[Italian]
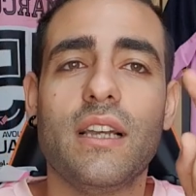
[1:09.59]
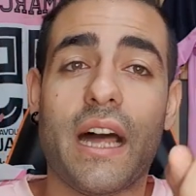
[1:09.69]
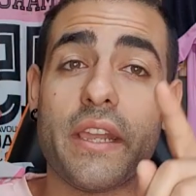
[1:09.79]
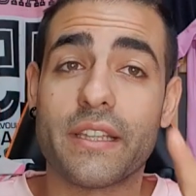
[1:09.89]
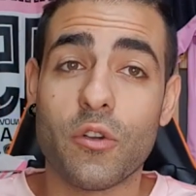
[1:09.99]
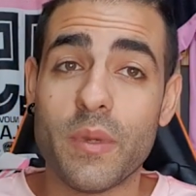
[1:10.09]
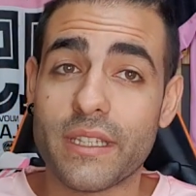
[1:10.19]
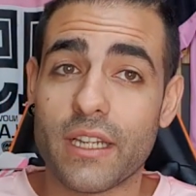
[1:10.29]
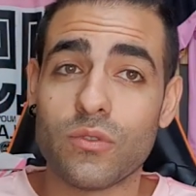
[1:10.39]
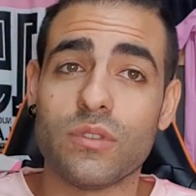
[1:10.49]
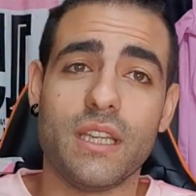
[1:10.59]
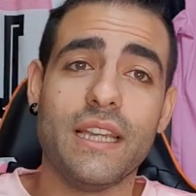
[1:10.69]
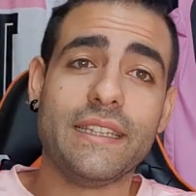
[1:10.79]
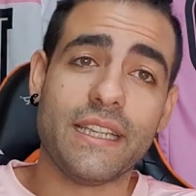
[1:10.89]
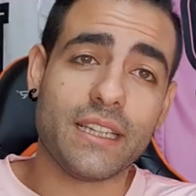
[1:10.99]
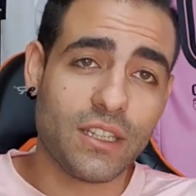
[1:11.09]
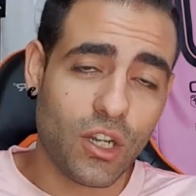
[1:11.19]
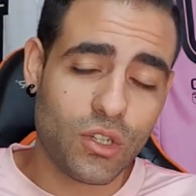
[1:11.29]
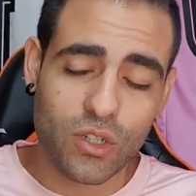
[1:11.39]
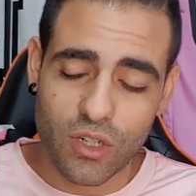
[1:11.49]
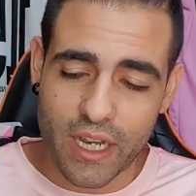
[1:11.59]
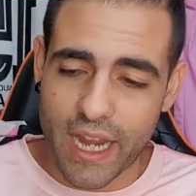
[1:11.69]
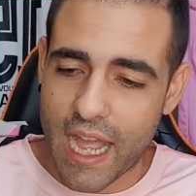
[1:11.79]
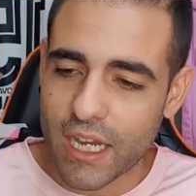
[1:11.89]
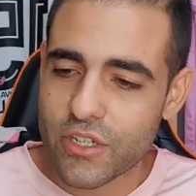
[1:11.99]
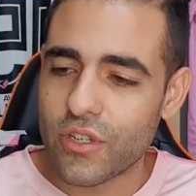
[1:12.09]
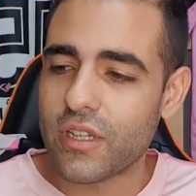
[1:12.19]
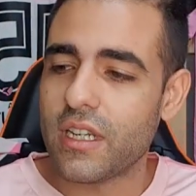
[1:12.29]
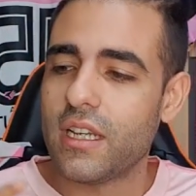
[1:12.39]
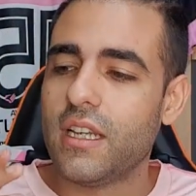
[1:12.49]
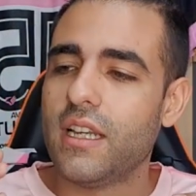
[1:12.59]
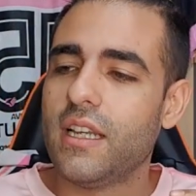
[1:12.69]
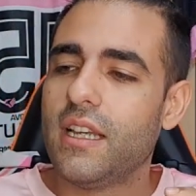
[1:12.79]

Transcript: Andate a commentare tutti il TikTok con la reaction